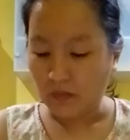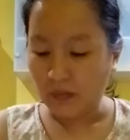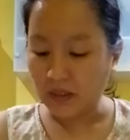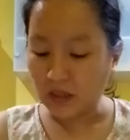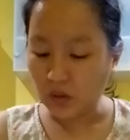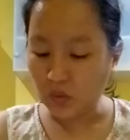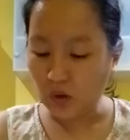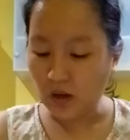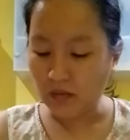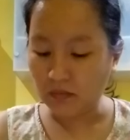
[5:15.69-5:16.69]
Pasal
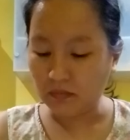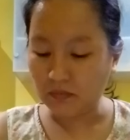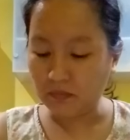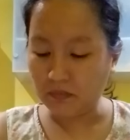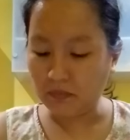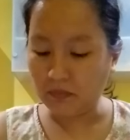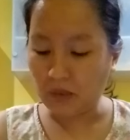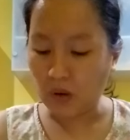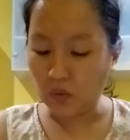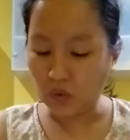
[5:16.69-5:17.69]

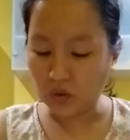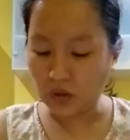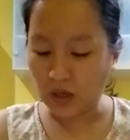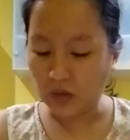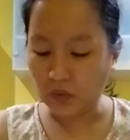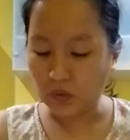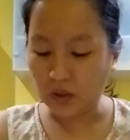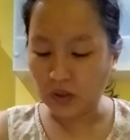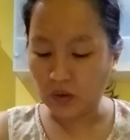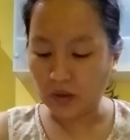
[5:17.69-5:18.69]
2 Paulus
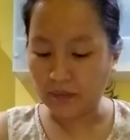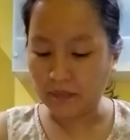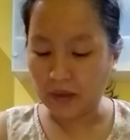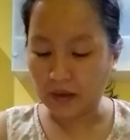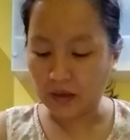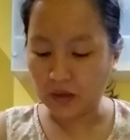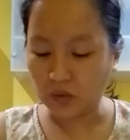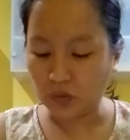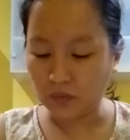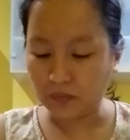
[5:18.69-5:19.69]
diakui oleh para
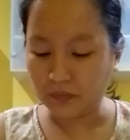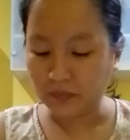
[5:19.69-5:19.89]
rasul.